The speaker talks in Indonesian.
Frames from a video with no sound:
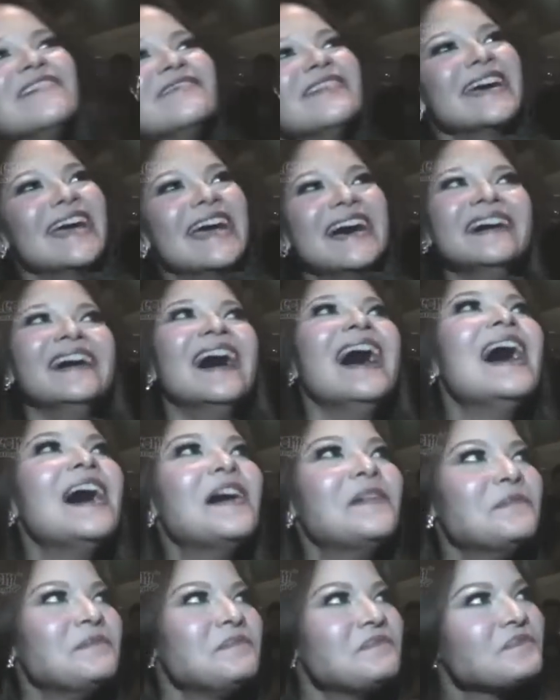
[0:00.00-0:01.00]
Apa ya?
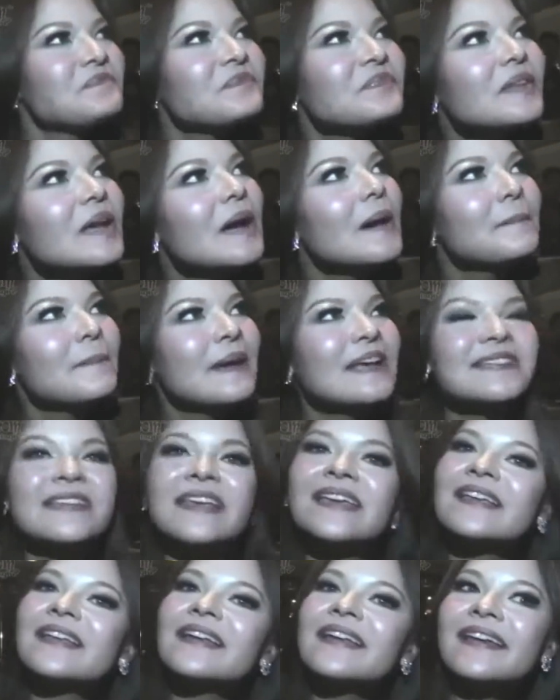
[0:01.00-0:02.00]
Um,
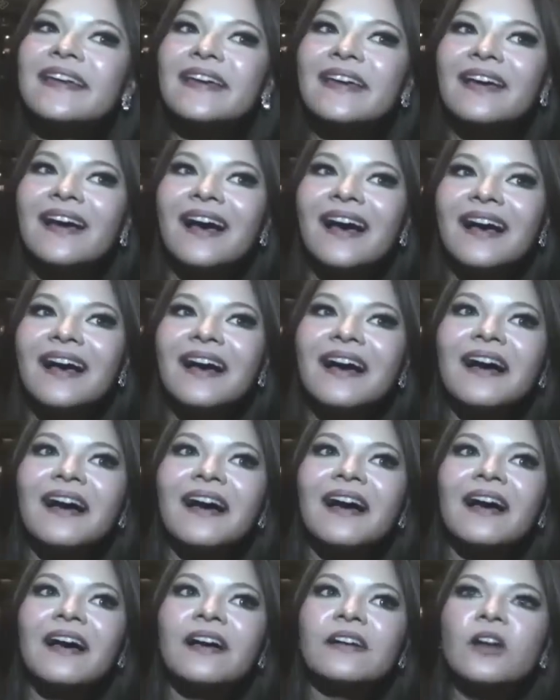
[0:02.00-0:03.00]
basically
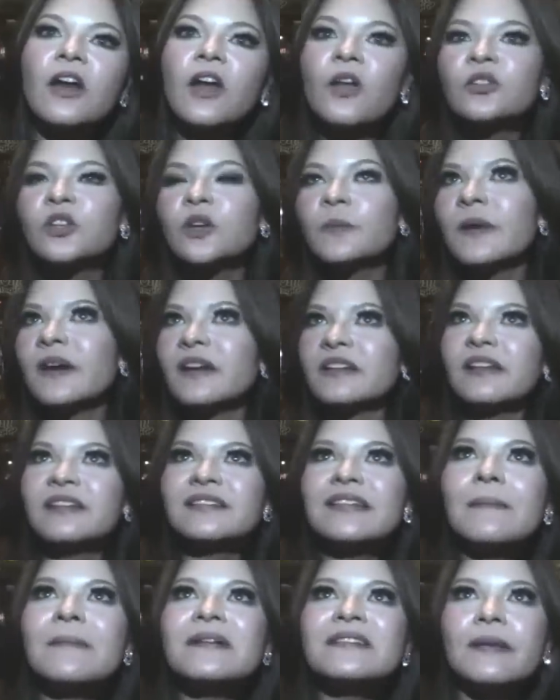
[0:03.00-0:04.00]
uh, kalau untuk
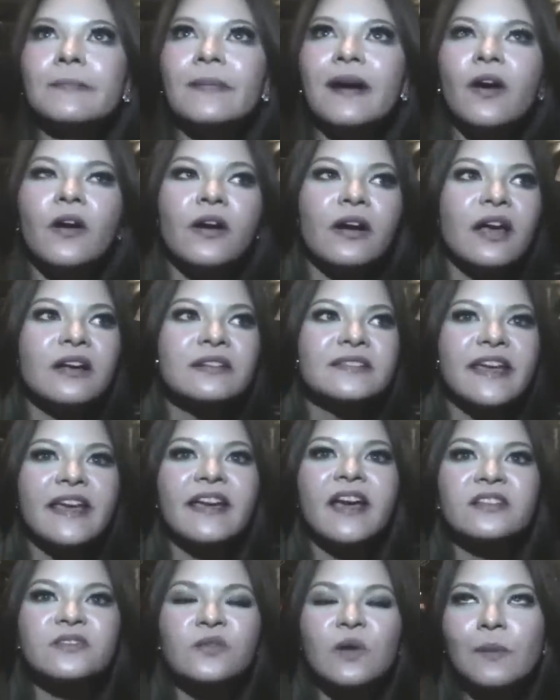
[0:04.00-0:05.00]
bekerja sama sama orang
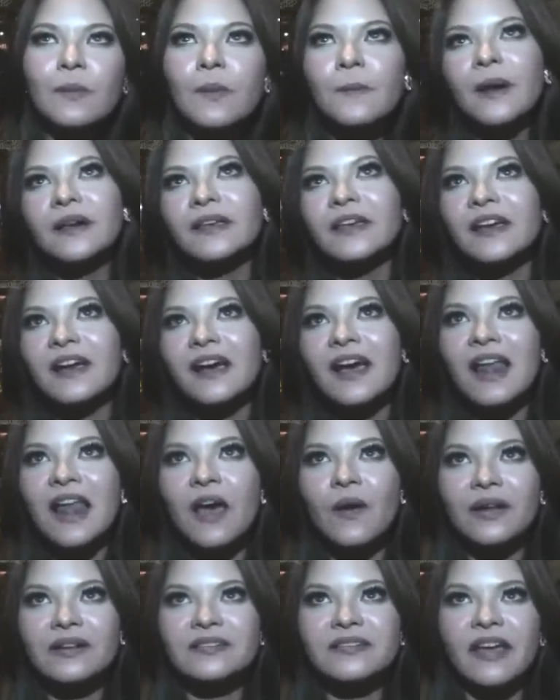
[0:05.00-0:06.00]
saya nggak suka membagi
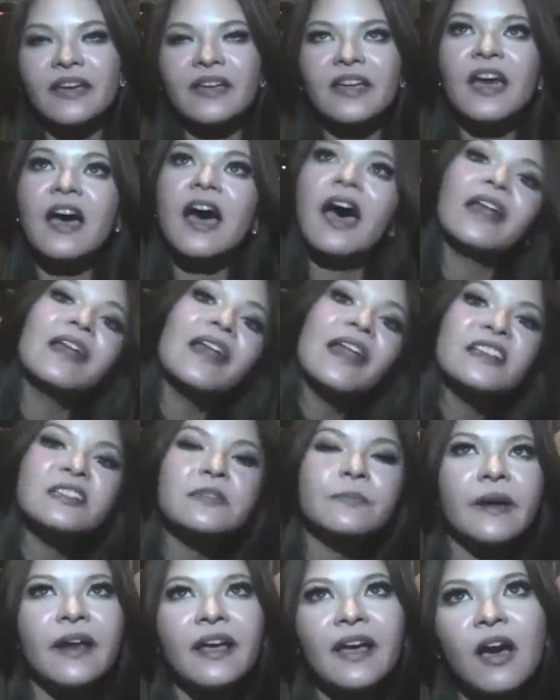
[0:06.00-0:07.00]
kegalauan saya
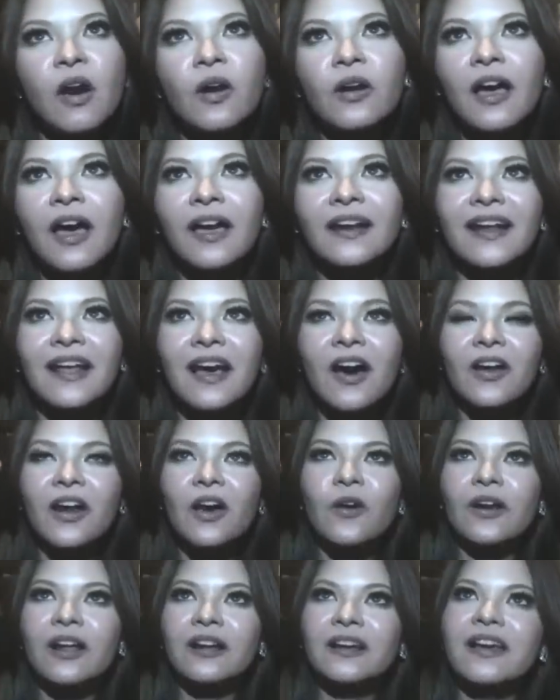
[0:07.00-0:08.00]
unless mereka orang ada
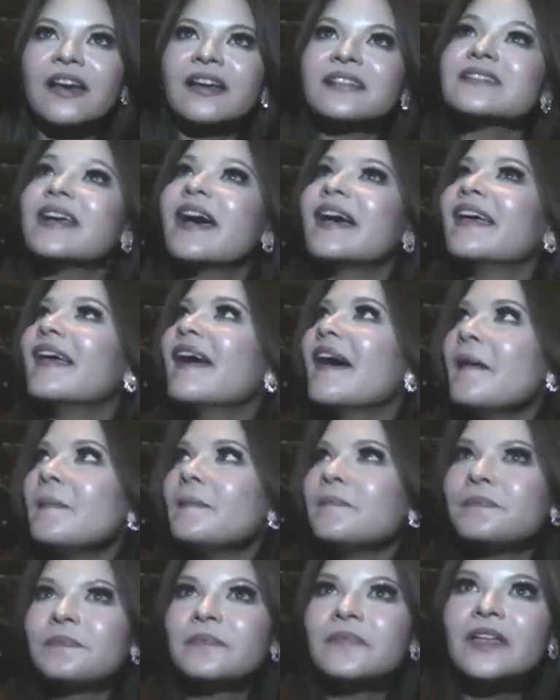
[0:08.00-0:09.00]
orang-orang dekat saya
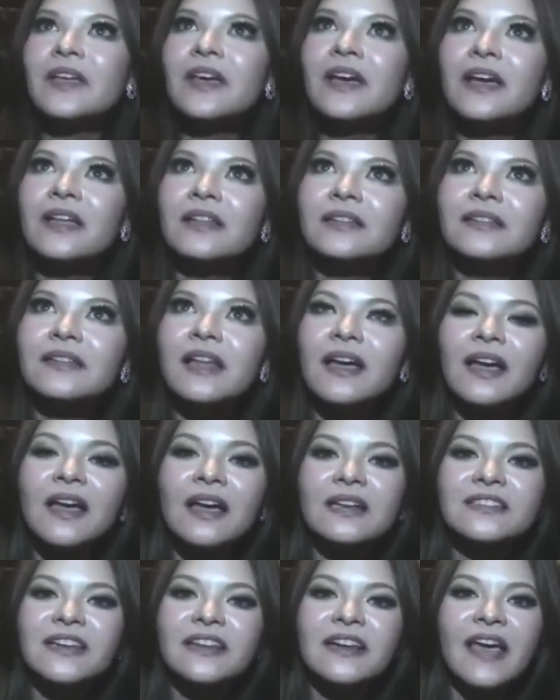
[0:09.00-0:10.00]

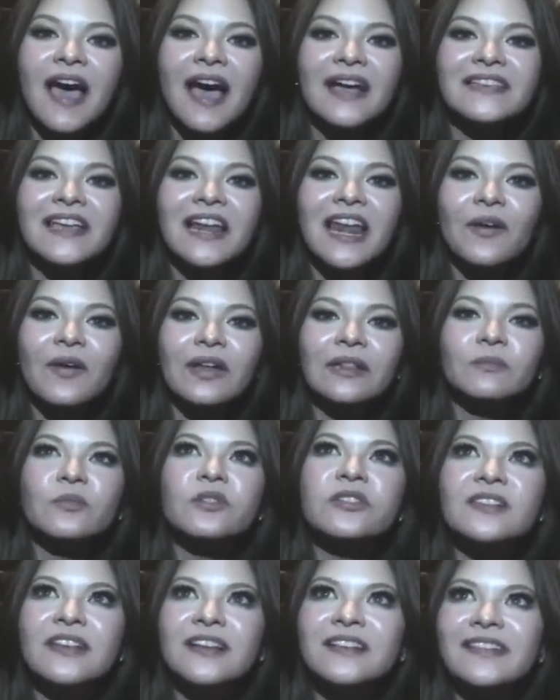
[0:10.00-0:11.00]
Uh, jadi hanya lewat
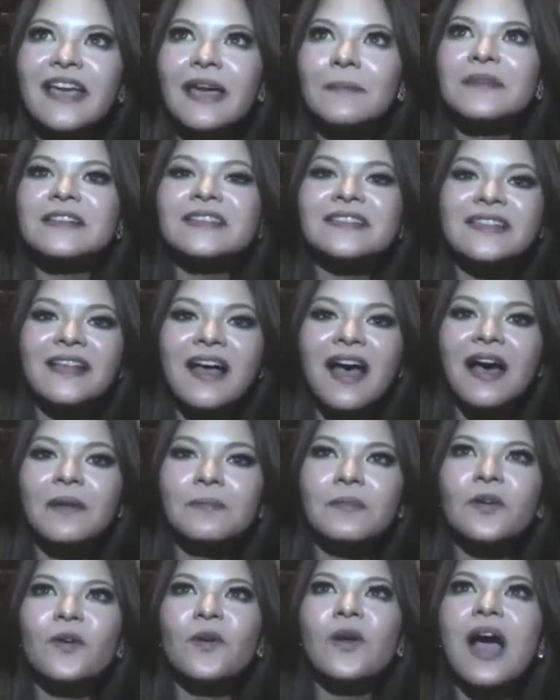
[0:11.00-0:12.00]
musik saya bisa
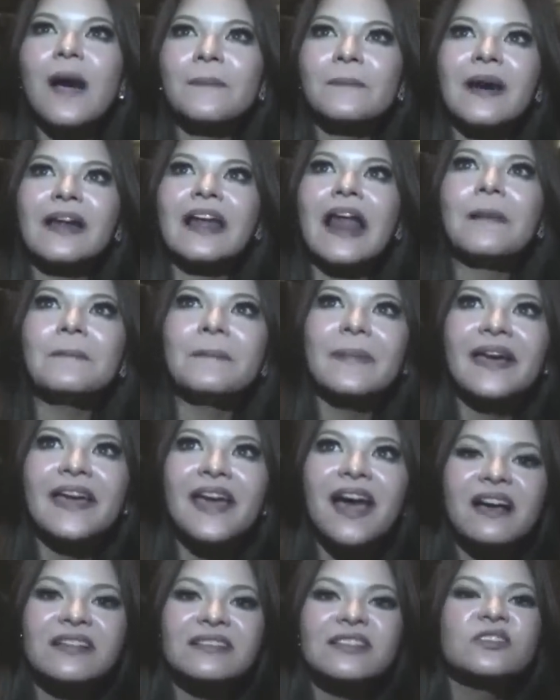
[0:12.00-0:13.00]
mengungkapkan apa
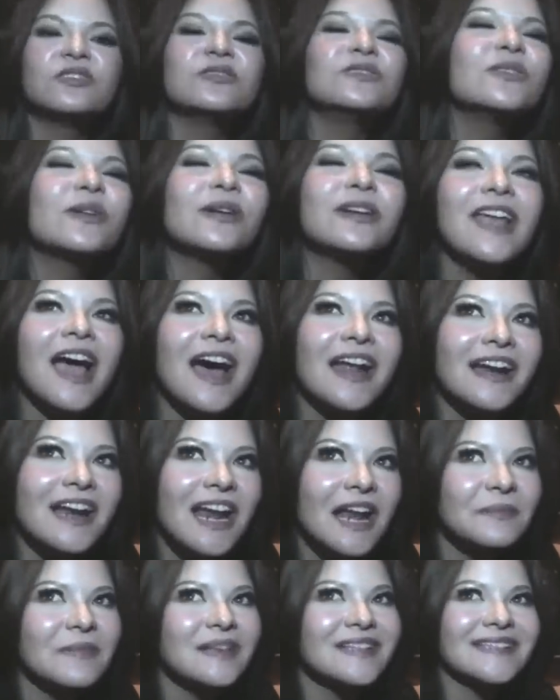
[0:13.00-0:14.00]
yang sejujurnya ada
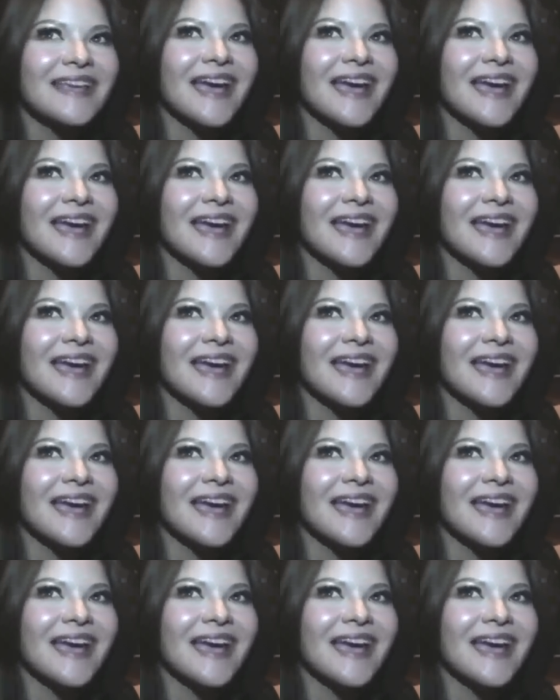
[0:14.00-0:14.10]
dalam isi